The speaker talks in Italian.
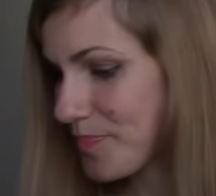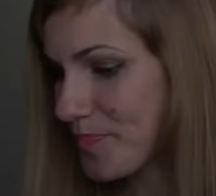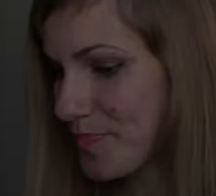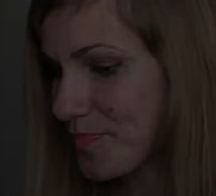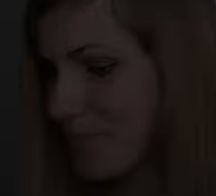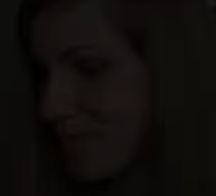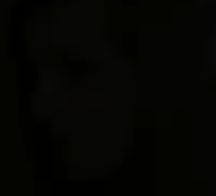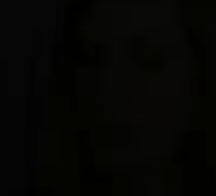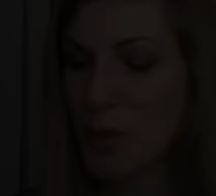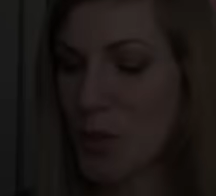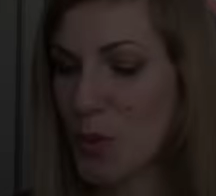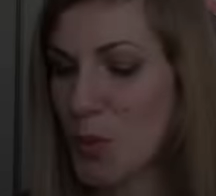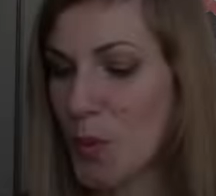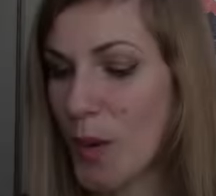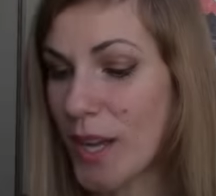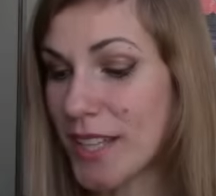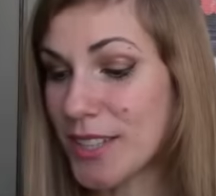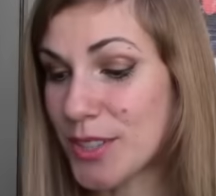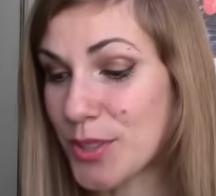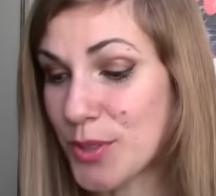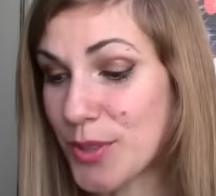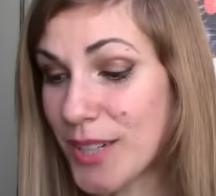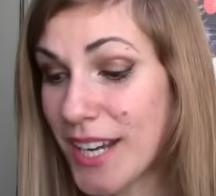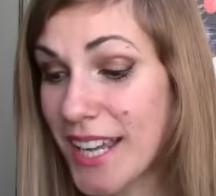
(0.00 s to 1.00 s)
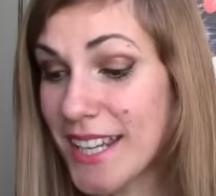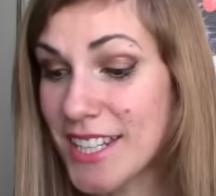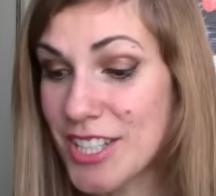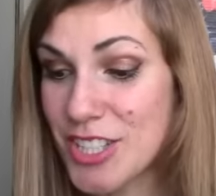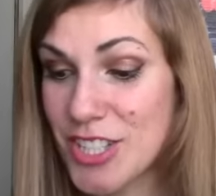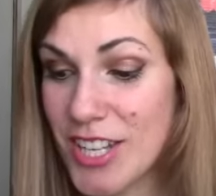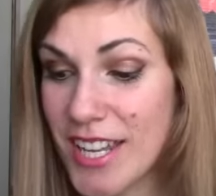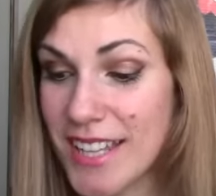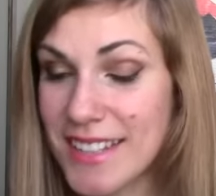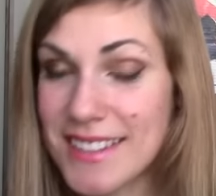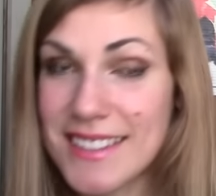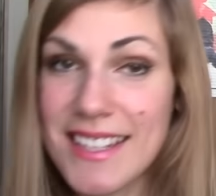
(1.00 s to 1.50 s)
domanda numero 4, la
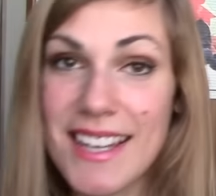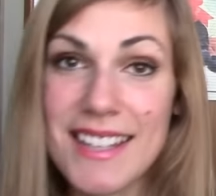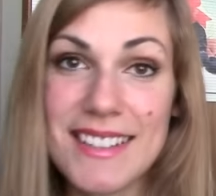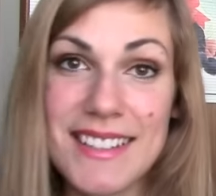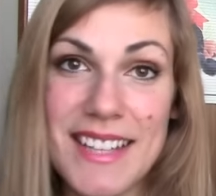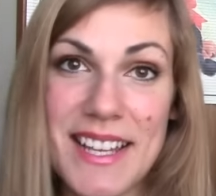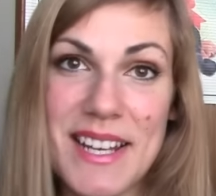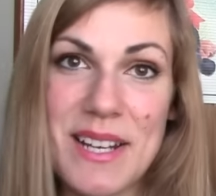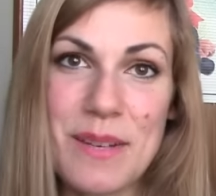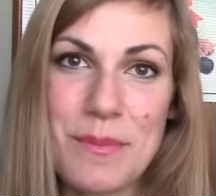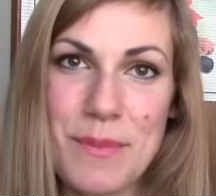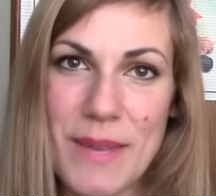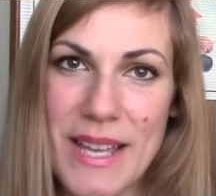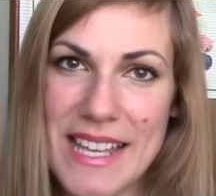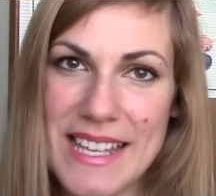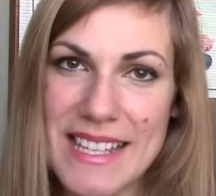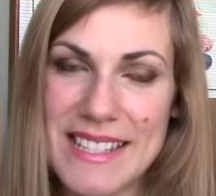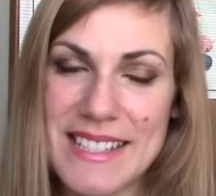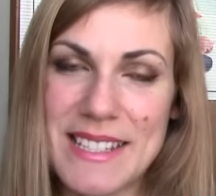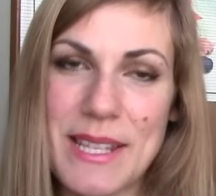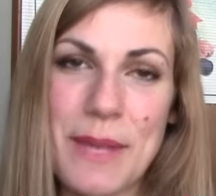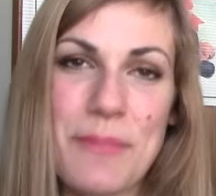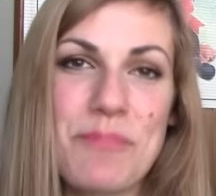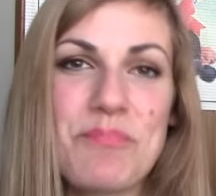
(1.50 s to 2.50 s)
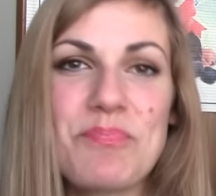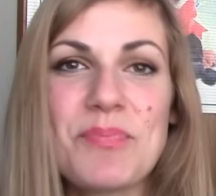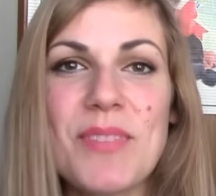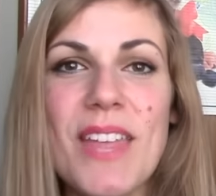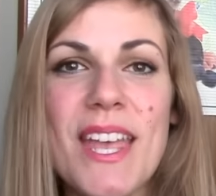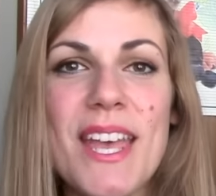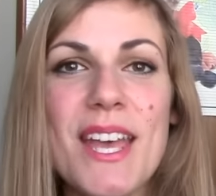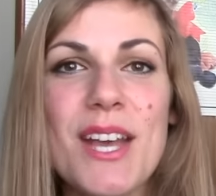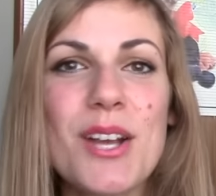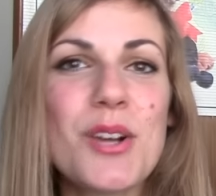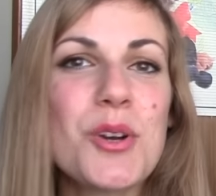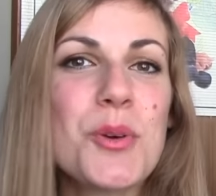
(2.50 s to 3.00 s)
ricetta del mese.
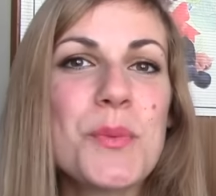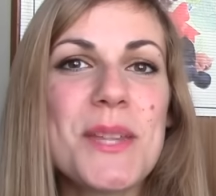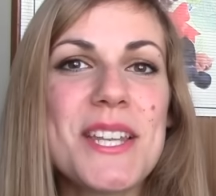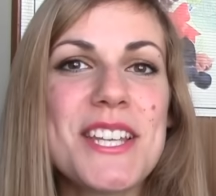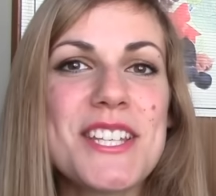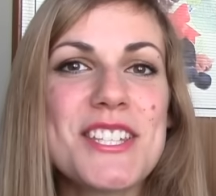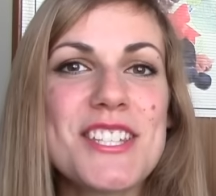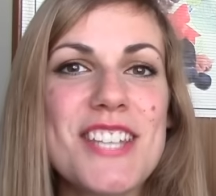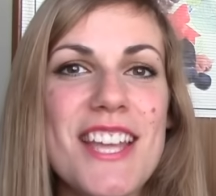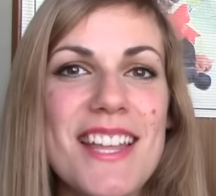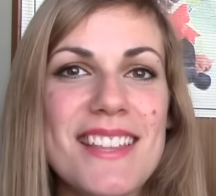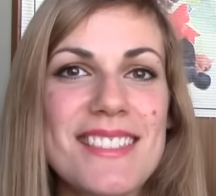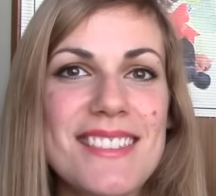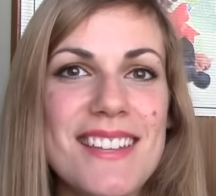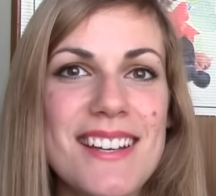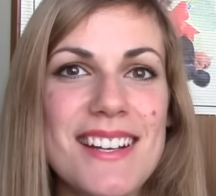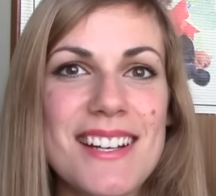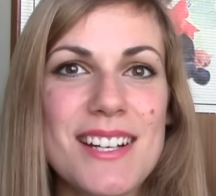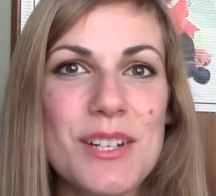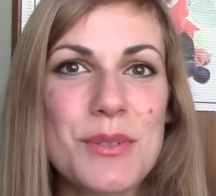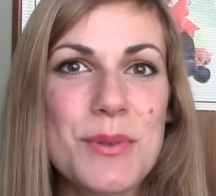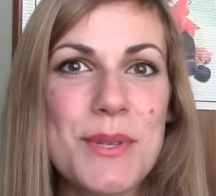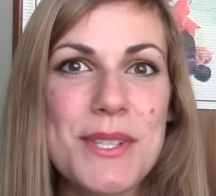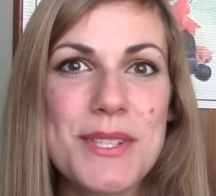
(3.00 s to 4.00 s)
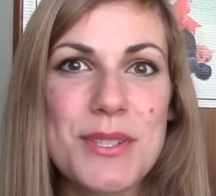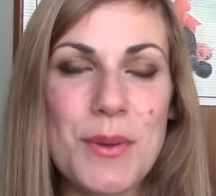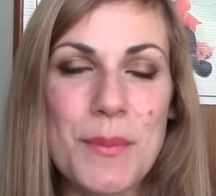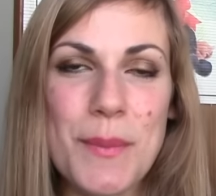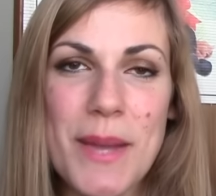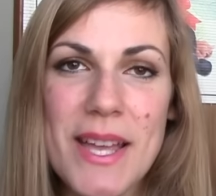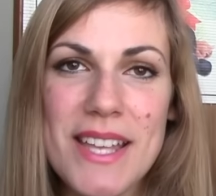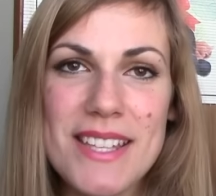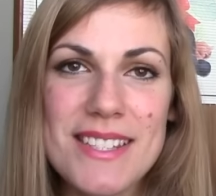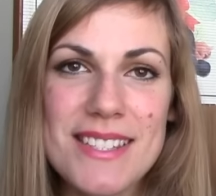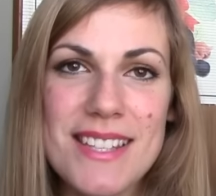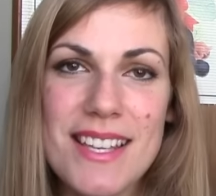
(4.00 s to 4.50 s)
Come ricetta questo
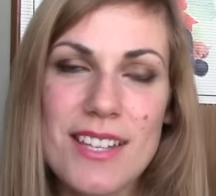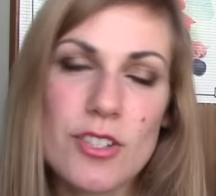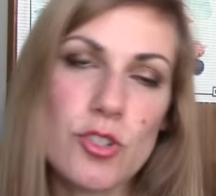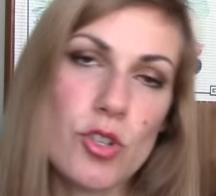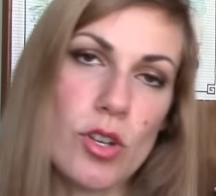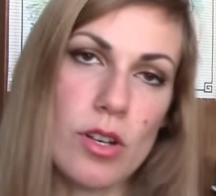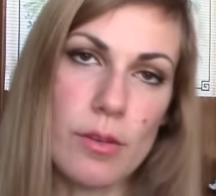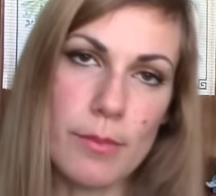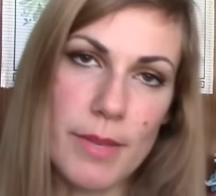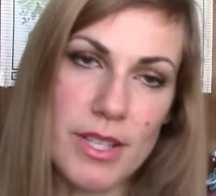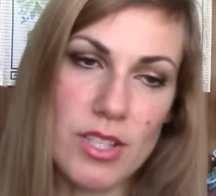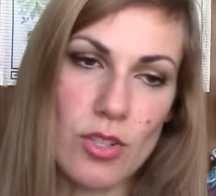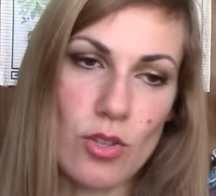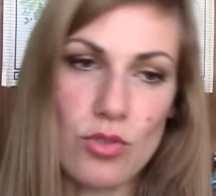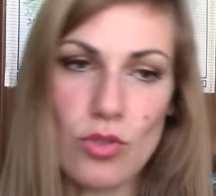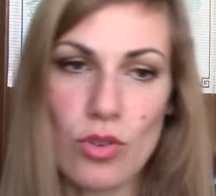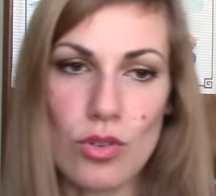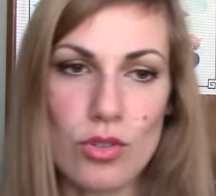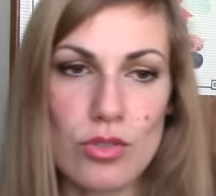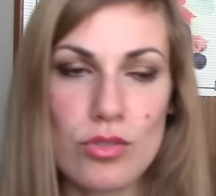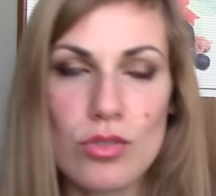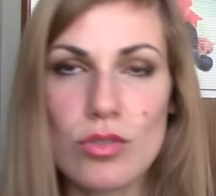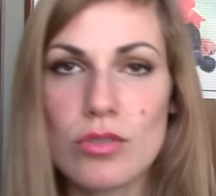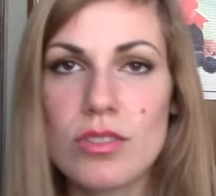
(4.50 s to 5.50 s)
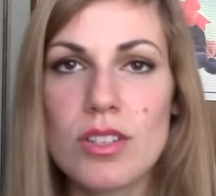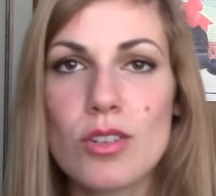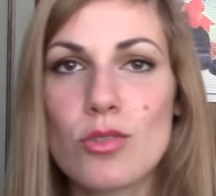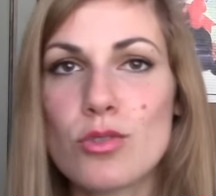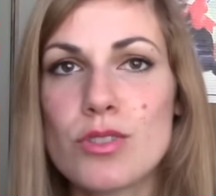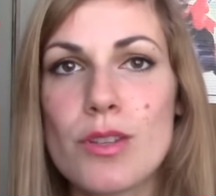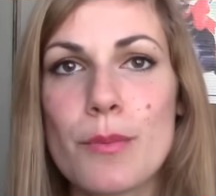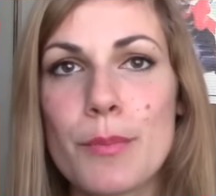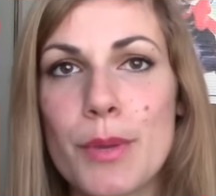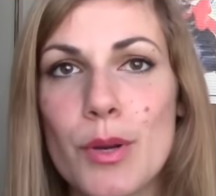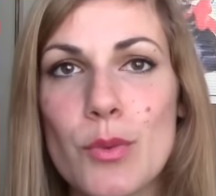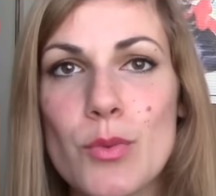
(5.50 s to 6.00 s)
mese, cioè il mese scorso, dico
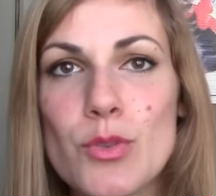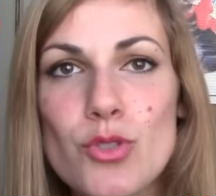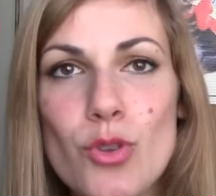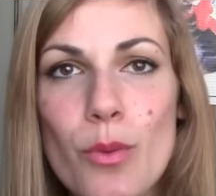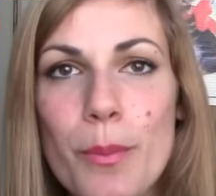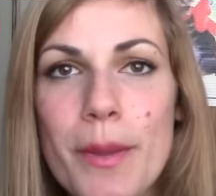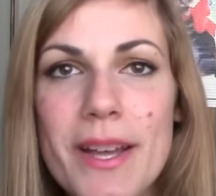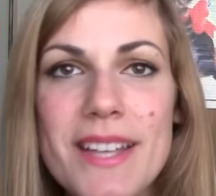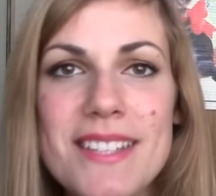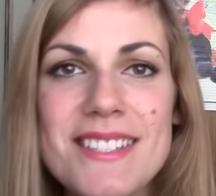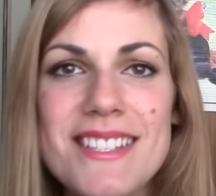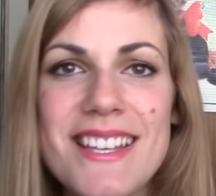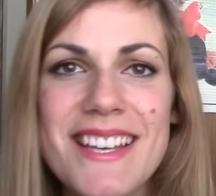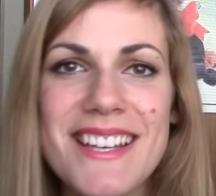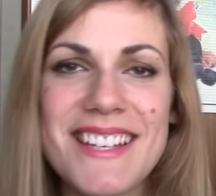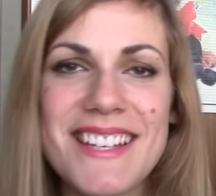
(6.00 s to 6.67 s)
sempre questo mese,